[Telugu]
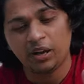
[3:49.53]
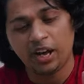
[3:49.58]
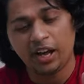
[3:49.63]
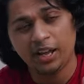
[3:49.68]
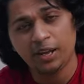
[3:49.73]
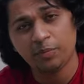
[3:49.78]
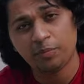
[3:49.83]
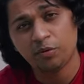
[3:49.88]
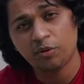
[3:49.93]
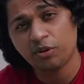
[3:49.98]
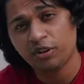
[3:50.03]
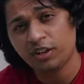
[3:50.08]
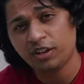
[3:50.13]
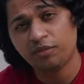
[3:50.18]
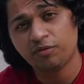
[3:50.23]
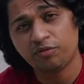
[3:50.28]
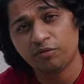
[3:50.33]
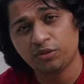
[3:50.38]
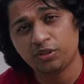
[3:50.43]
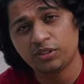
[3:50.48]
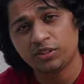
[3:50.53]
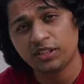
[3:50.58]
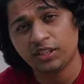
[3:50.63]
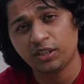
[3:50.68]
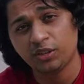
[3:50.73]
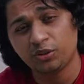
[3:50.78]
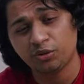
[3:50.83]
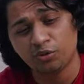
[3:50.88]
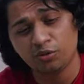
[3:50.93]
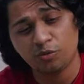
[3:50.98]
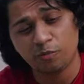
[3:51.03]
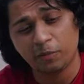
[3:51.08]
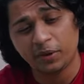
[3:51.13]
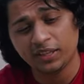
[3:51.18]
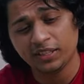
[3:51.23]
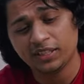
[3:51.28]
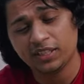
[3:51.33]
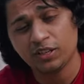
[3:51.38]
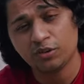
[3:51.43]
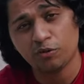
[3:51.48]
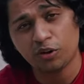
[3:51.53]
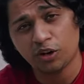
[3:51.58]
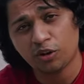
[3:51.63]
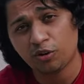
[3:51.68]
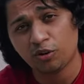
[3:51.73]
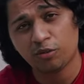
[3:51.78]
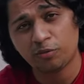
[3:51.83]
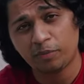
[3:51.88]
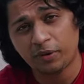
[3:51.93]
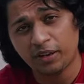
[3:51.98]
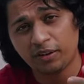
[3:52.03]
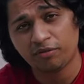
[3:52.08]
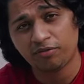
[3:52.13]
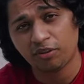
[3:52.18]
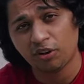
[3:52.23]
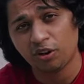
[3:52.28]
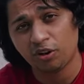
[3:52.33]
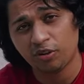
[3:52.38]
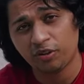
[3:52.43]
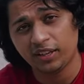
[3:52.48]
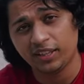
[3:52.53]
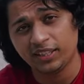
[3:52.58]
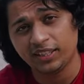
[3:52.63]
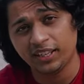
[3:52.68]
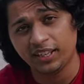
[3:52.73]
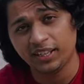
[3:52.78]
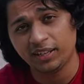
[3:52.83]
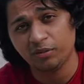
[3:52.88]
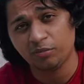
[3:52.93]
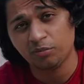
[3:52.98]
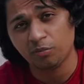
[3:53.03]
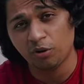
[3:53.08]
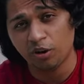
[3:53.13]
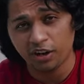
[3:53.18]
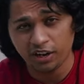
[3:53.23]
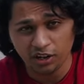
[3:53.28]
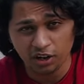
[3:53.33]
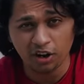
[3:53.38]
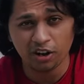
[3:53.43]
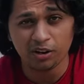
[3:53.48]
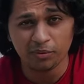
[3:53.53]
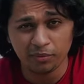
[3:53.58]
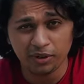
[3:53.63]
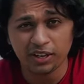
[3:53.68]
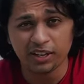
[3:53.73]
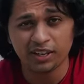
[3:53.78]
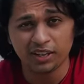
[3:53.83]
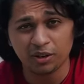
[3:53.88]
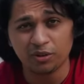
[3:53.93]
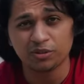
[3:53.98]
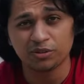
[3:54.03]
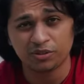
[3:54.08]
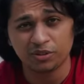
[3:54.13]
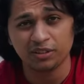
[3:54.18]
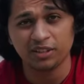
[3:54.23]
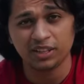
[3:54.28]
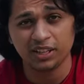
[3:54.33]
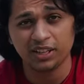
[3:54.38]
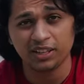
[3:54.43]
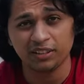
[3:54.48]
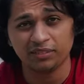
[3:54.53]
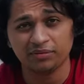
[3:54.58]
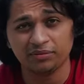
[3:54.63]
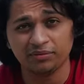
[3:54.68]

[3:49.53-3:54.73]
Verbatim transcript: హై ప్రోటీన్ ఫుడ్స్ తింటూ మంచి వర్కౌట్ ప్లాన్ ఫాలో అయితే బాడీ ఆటోమేటిక్ గా వస్తుంది కదా